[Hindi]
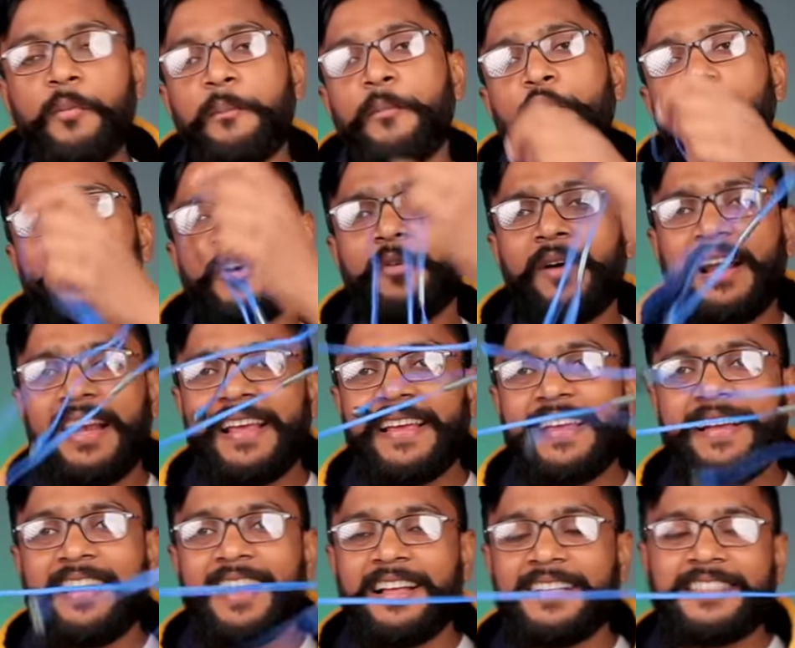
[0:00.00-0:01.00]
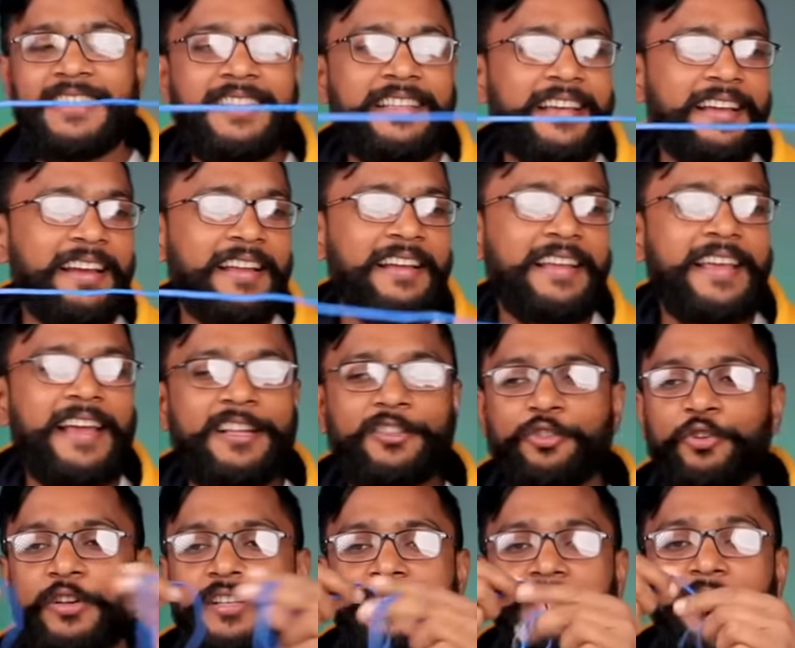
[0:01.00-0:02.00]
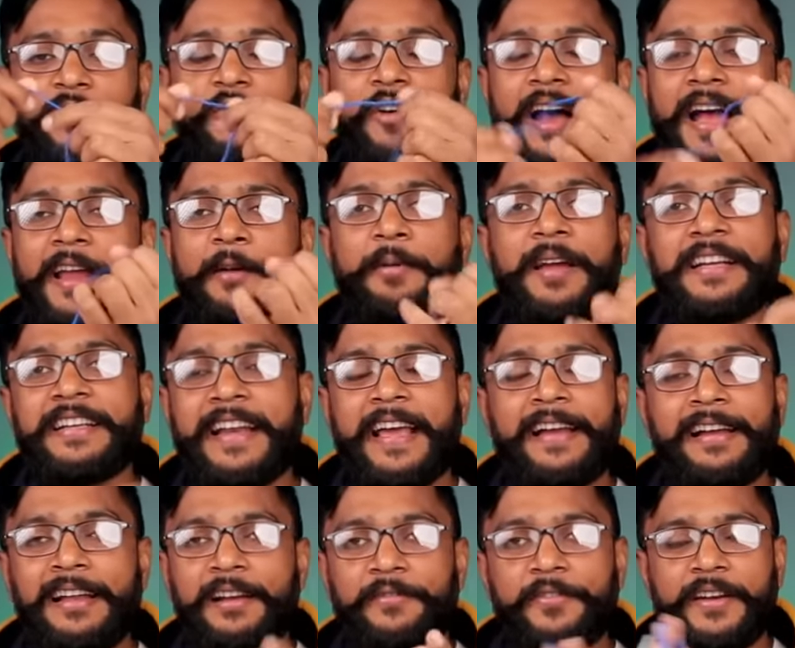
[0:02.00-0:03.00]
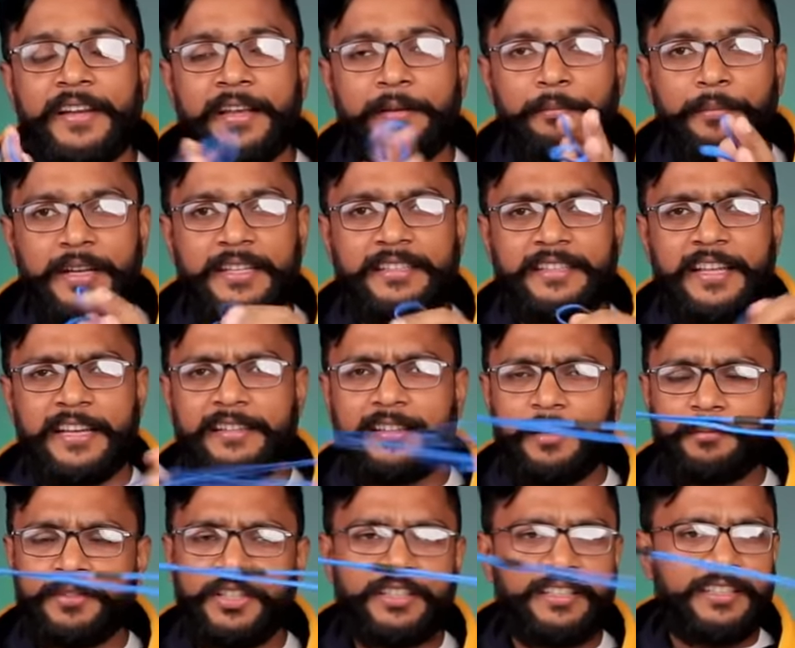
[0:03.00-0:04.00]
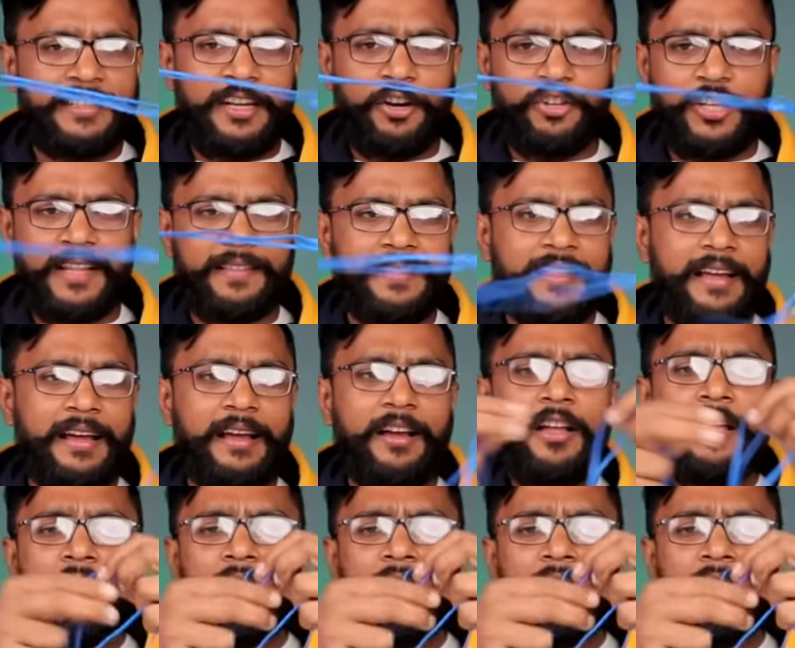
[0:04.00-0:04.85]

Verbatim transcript: बोट वाले की खासियत ये लगी एक तो इसके वायर वाइट एंगल फ्री है मस्त एकदम से सीधा हो जाता है